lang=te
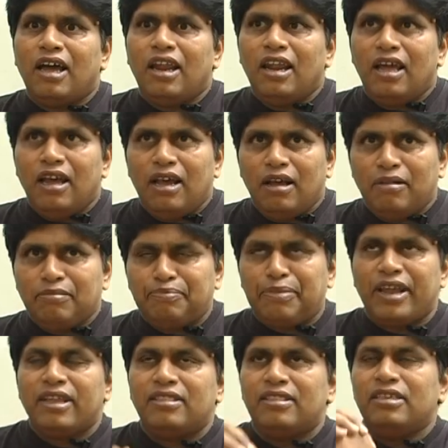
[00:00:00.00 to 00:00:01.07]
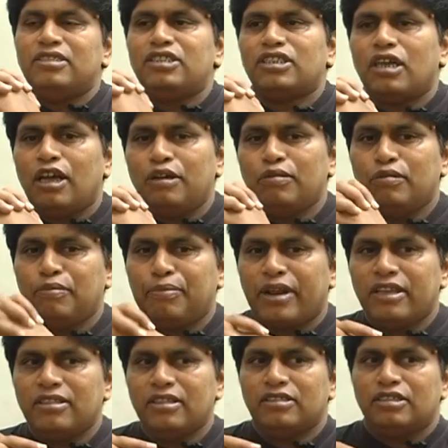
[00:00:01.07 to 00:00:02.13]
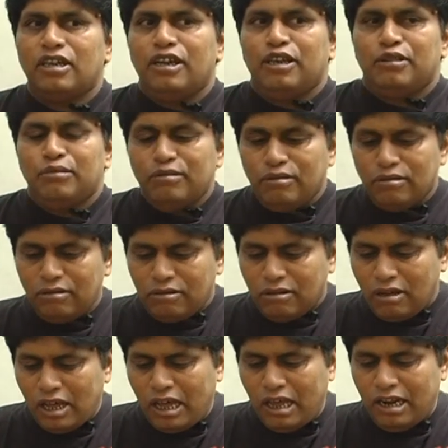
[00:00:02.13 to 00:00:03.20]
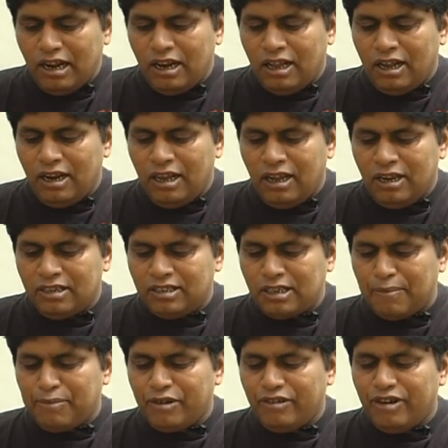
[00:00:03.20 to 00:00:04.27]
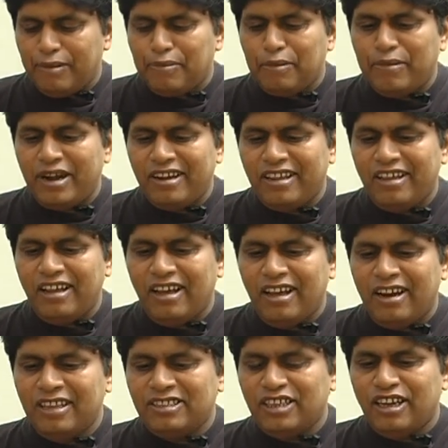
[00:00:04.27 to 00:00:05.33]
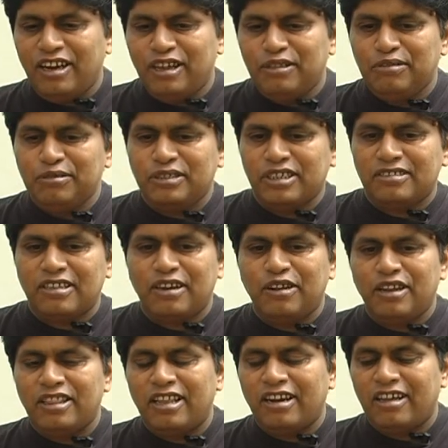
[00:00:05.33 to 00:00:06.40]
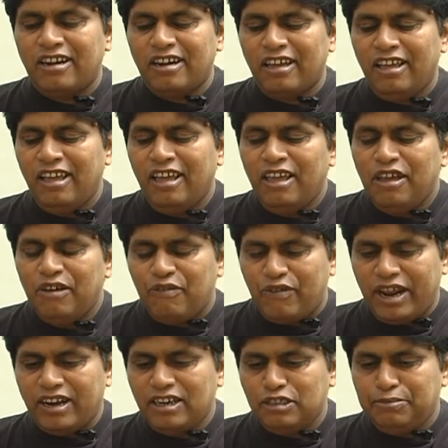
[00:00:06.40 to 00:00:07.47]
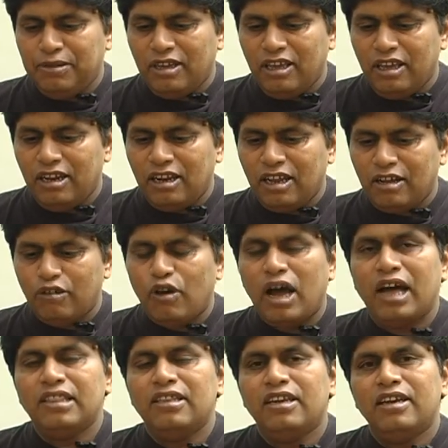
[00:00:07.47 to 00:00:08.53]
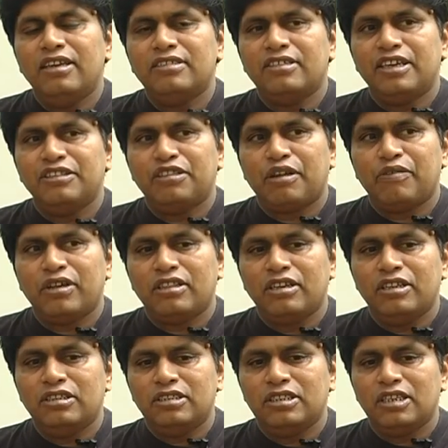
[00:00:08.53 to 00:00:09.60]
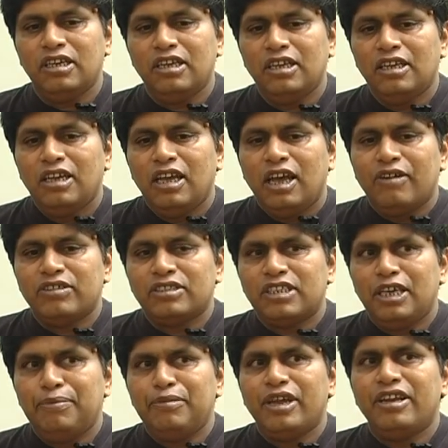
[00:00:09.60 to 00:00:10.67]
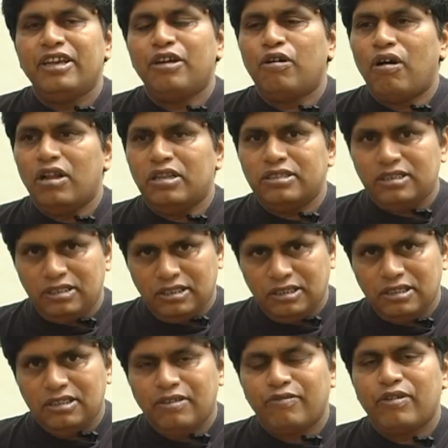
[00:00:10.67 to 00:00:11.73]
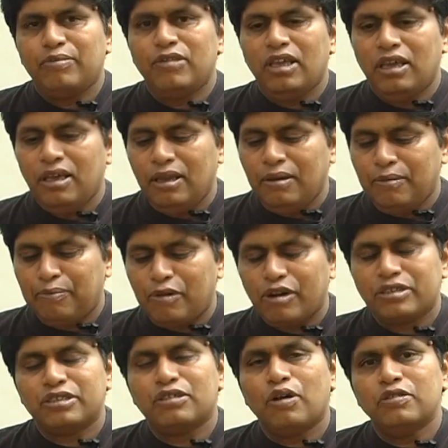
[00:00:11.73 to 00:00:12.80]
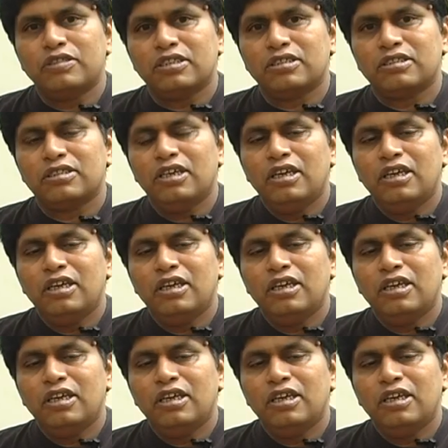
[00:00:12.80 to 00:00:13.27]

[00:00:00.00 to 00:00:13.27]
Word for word: అలా ప్రయత్నించాను ప్రయత్నించలేదు అని చెప్పడం డిప్లొమాటిక్గా నేను చేయలేదు చేశాను అనే దానికన్నా ఫ్రాంక్లీ స్పీకింగ్ నాకు ఆది రిలీజ్ అయిన తర్వాత నుంచి ఐ వాస్ కీప్ గెటింగ్ కాల్స్ ఫ్రమ్ ది ప్రొడక్షన్ హౌసెస్